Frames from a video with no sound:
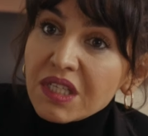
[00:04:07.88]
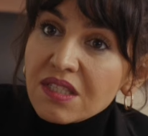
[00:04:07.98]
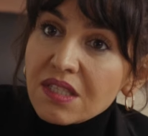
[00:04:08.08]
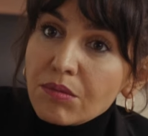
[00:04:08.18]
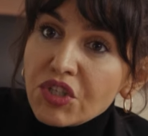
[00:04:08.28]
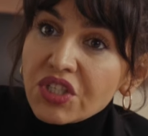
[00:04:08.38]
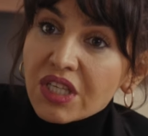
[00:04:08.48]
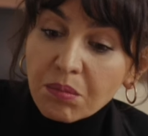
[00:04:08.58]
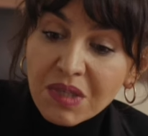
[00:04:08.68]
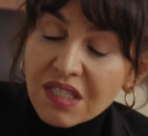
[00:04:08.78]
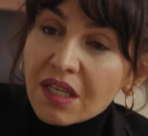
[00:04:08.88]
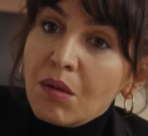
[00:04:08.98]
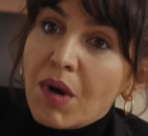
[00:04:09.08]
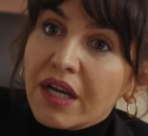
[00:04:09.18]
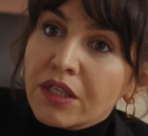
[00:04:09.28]
istemiş, gitmesine de
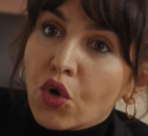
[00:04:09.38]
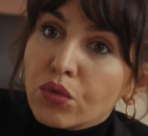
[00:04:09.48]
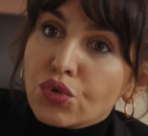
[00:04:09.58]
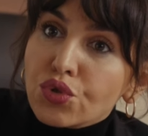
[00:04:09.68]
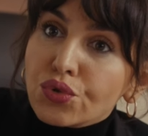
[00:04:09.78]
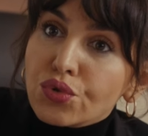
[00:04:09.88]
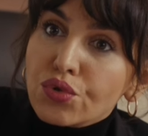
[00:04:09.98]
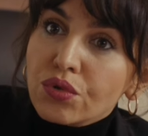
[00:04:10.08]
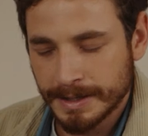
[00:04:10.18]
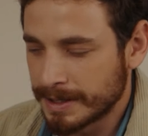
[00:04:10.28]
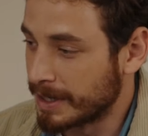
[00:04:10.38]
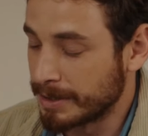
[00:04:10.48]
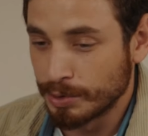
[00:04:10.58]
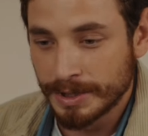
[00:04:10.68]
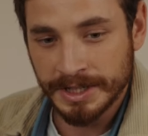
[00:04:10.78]
mani olmuşsunuz. Hayır
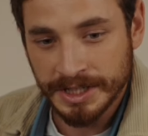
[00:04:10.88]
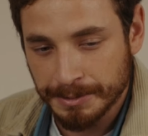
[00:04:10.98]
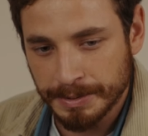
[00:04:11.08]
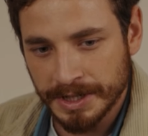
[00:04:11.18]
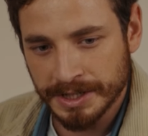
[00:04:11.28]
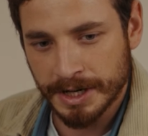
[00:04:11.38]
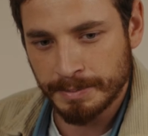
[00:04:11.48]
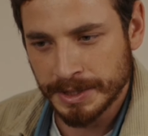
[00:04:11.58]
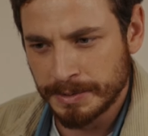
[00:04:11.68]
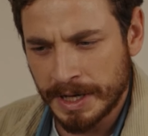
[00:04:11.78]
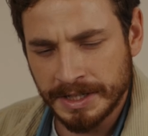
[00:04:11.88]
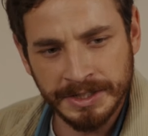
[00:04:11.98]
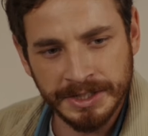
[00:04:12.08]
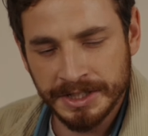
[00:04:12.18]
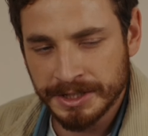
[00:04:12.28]
bunların hiçbiri yaşanmadı. Ben
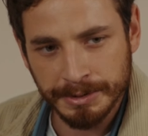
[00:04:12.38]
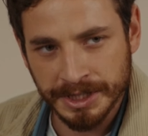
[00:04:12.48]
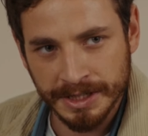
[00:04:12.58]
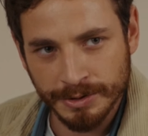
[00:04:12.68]
İnci'yi hiçbir şeye